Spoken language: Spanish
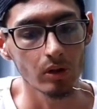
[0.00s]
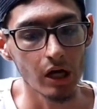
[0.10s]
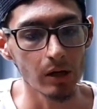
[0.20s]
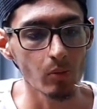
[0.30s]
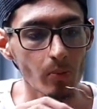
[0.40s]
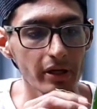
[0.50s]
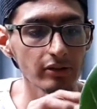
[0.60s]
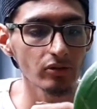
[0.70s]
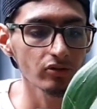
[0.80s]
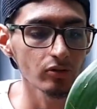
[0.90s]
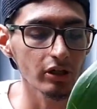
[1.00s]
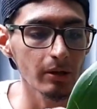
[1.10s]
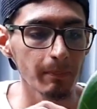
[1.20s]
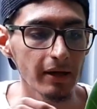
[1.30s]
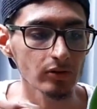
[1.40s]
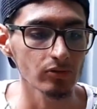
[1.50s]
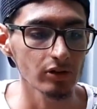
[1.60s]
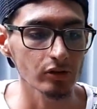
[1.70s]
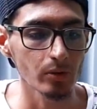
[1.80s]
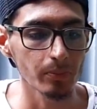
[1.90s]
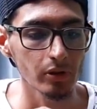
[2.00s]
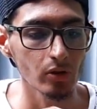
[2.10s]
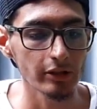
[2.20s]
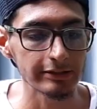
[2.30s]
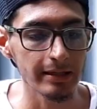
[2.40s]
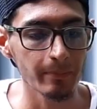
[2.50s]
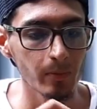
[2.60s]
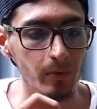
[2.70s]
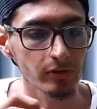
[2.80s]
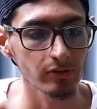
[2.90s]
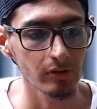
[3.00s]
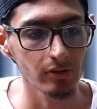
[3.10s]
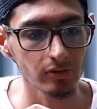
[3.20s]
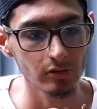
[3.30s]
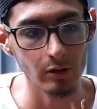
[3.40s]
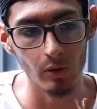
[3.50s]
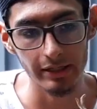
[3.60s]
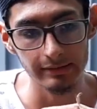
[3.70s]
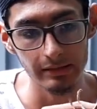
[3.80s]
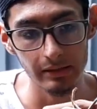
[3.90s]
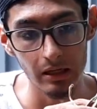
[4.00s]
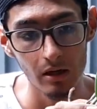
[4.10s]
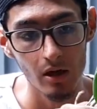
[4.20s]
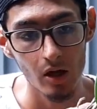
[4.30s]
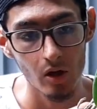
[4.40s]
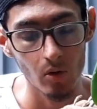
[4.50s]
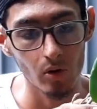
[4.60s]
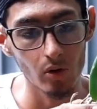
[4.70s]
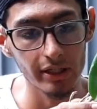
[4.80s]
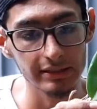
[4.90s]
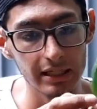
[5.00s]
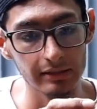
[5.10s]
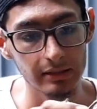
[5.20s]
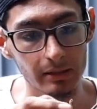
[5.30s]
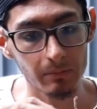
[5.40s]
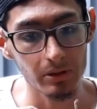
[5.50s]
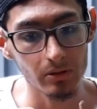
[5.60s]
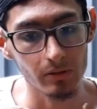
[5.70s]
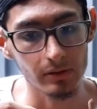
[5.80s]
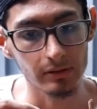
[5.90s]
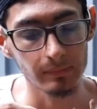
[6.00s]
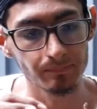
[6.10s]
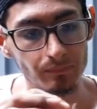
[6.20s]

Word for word: al momento, sino que pasa un cierto periodo de tiempo, por decirlo así, una cuarentena, o lo que tarde el envío, ¿verdad?